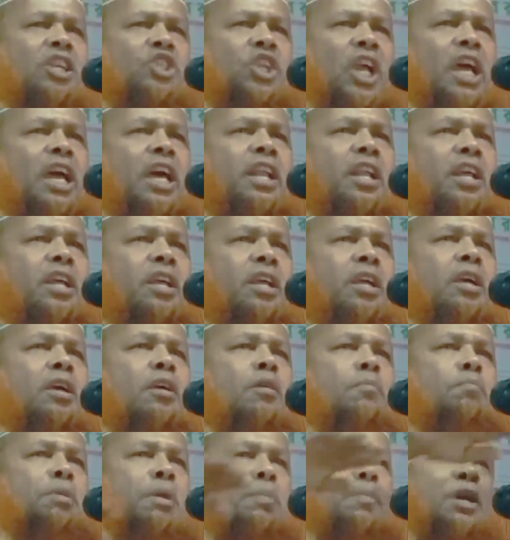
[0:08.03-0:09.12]
এই দেশের
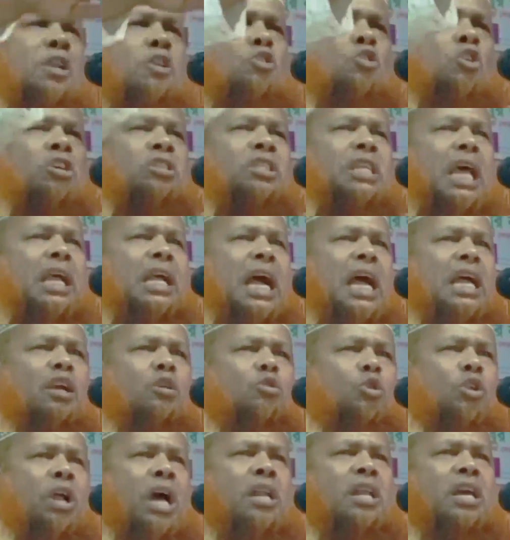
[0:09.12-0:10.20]
বিভিন্ন
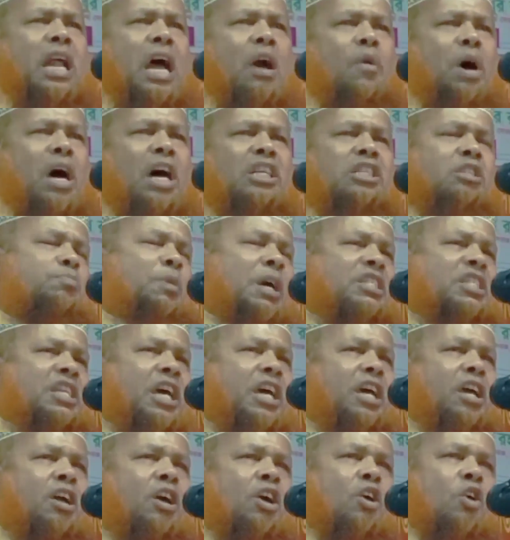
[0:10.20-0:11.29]
জায়গায় কোরআনের আওয়াজ
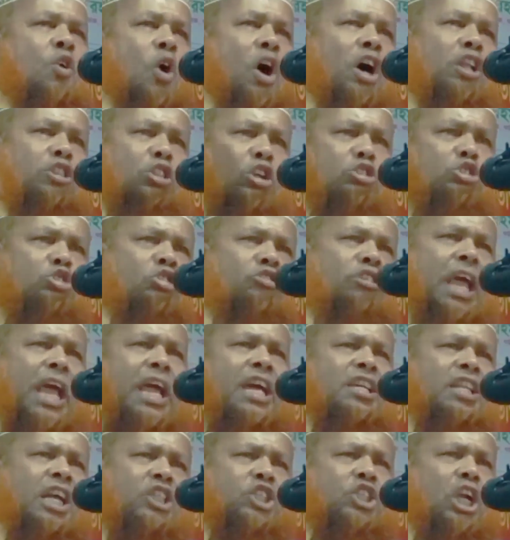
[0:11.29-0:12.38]
বাজে
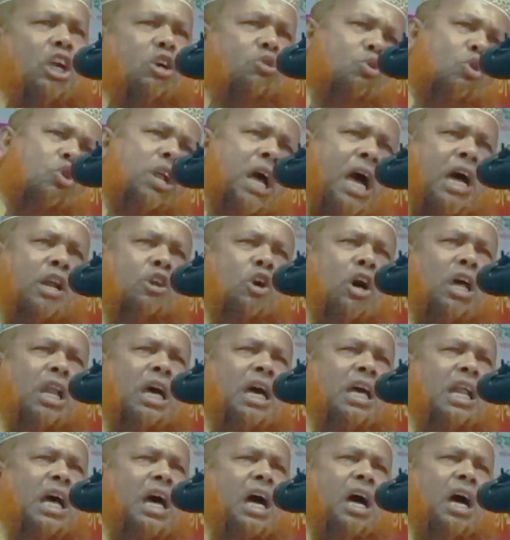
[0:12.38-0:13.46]
অথচ এই দেশে কোরআন